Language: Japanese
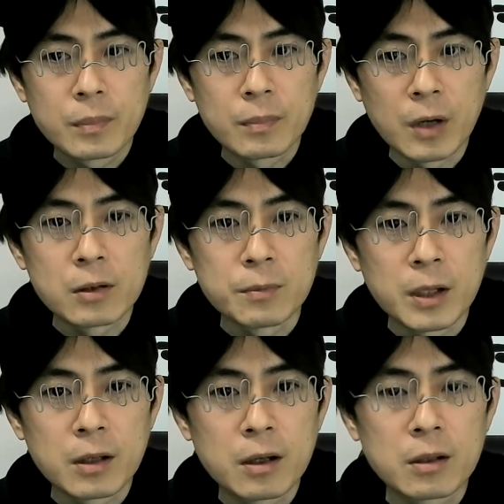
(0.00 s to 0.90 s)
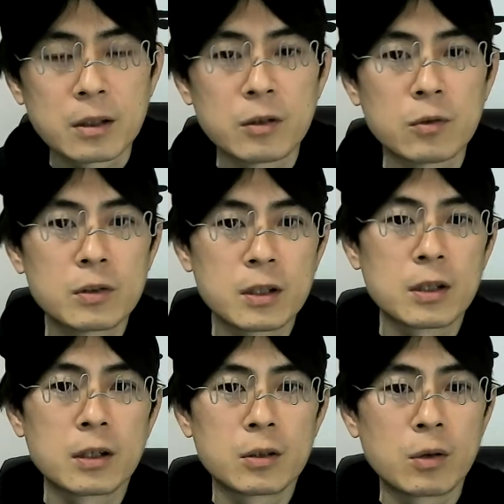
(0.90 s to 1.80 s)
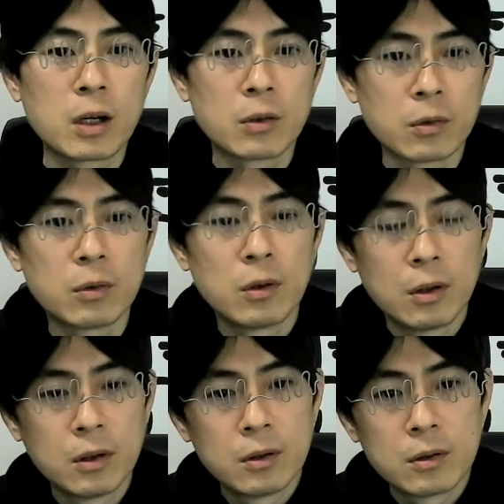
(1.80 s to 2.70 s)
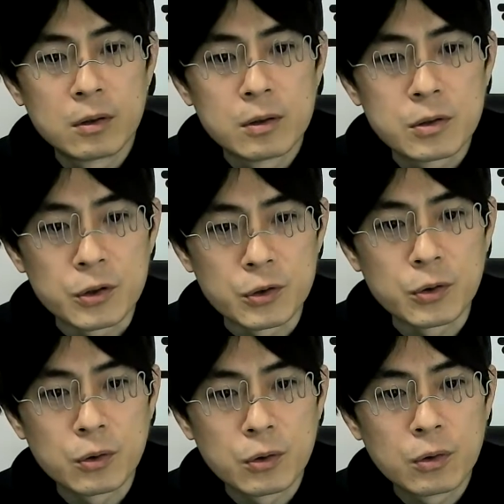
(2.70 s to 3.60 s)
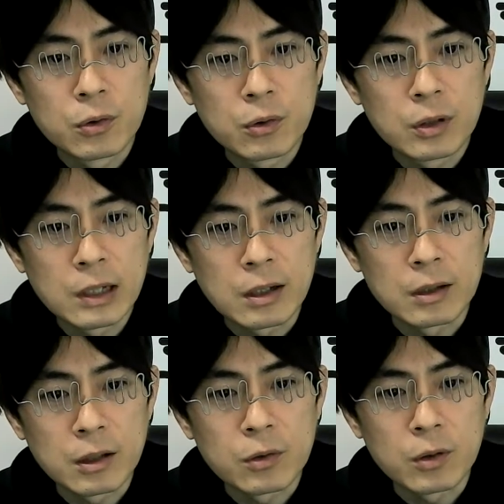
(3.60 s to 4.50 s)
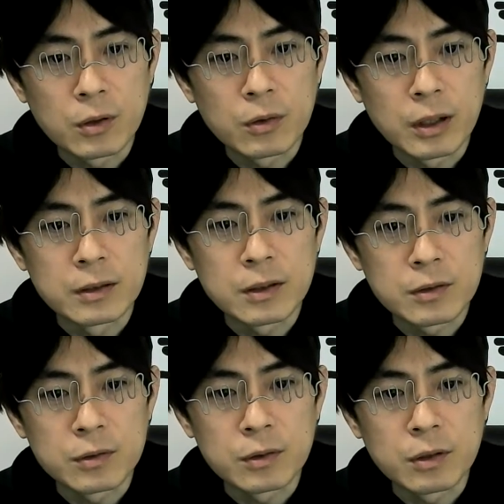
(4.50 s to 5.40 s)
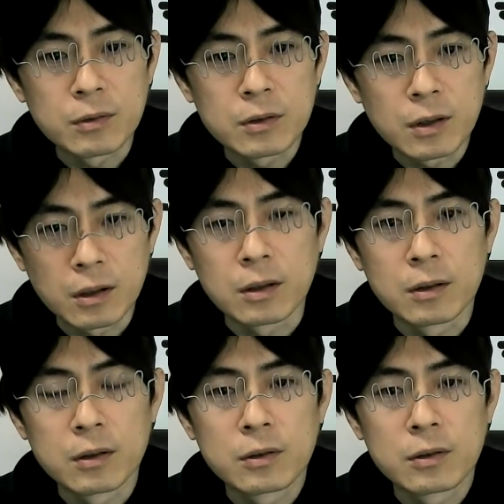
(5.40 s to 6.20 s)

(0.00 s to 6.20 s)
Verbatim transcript: まあ、悪名高き独裁者ヒトラーの首相になった時の演説っていうんですかね。